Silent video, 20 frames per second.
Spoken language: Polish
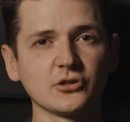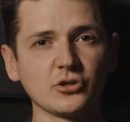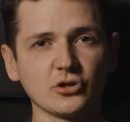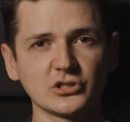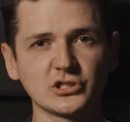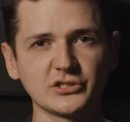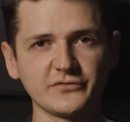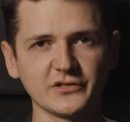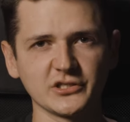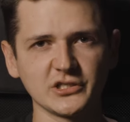To
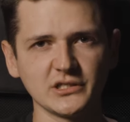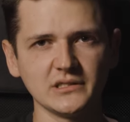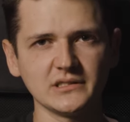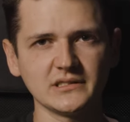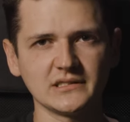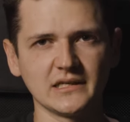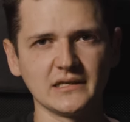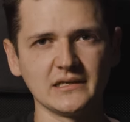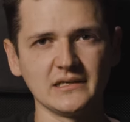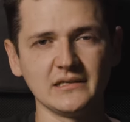odświeżenie
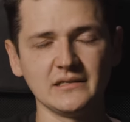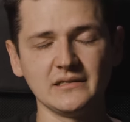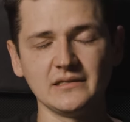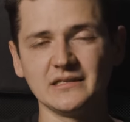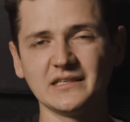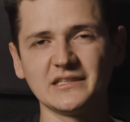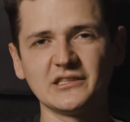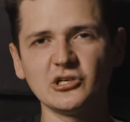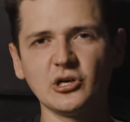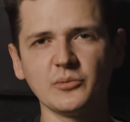serii
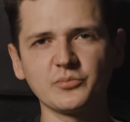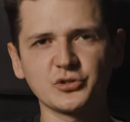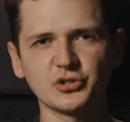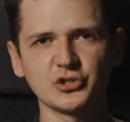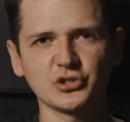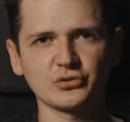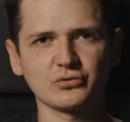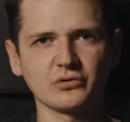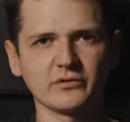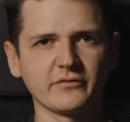nie tylko
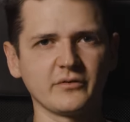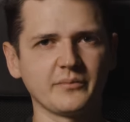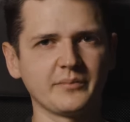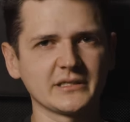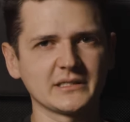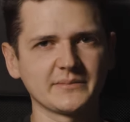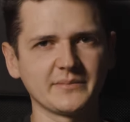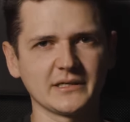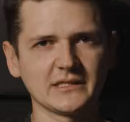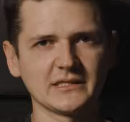przyniosło nową
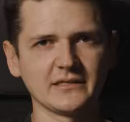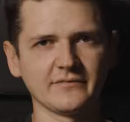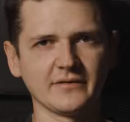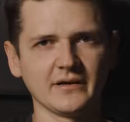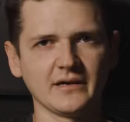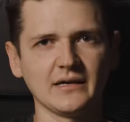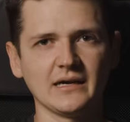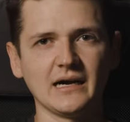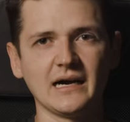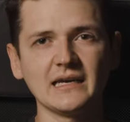
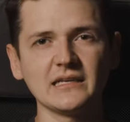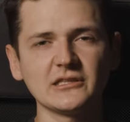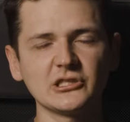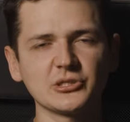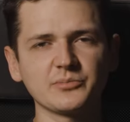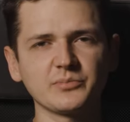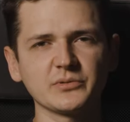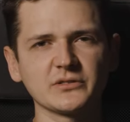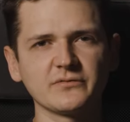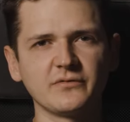perspektywę, ale
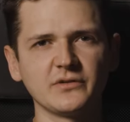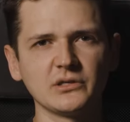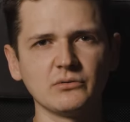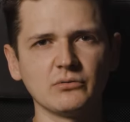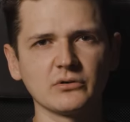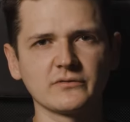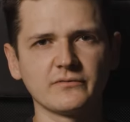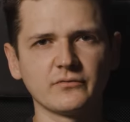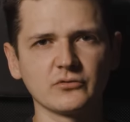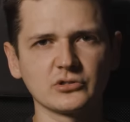też
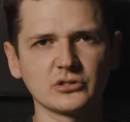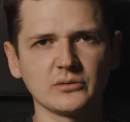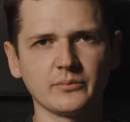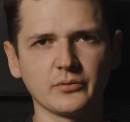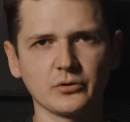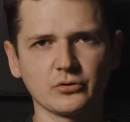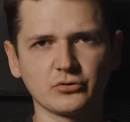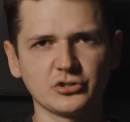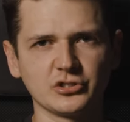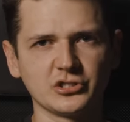pozwoliło twórcom
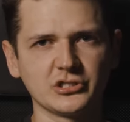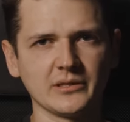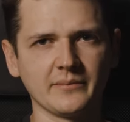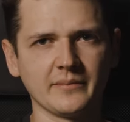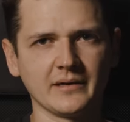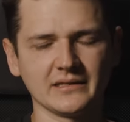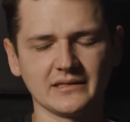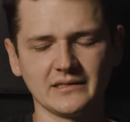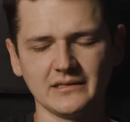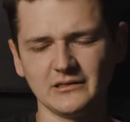poruszyć
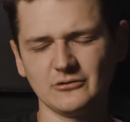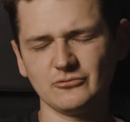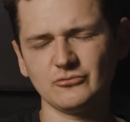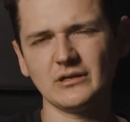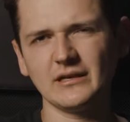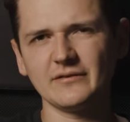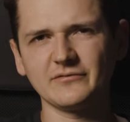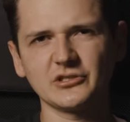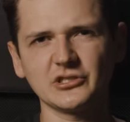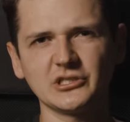tematy,
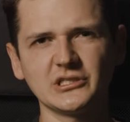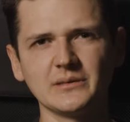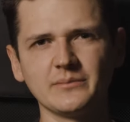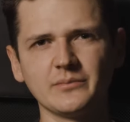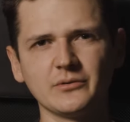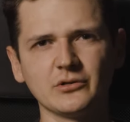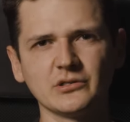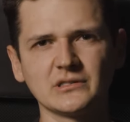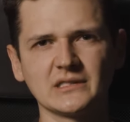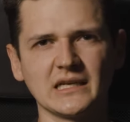które wcześniej
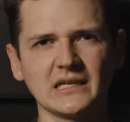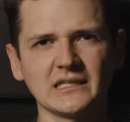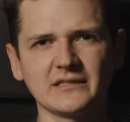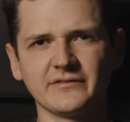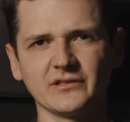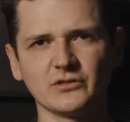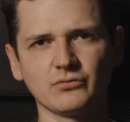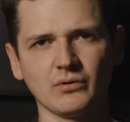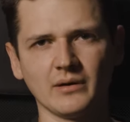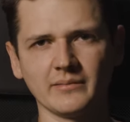były
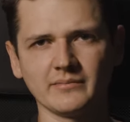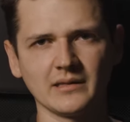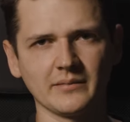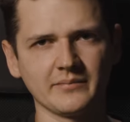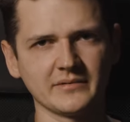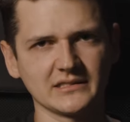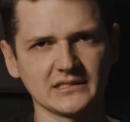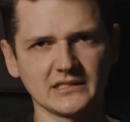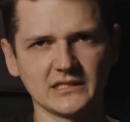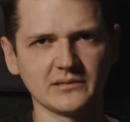zaledwie tłem dla
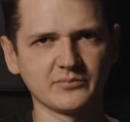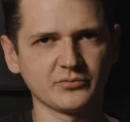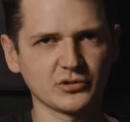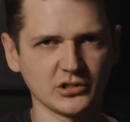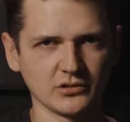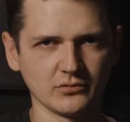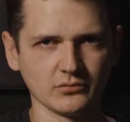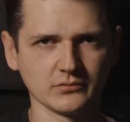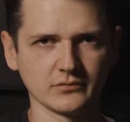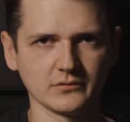męskich
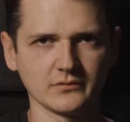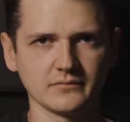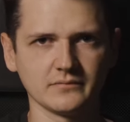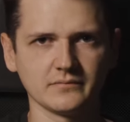przygód.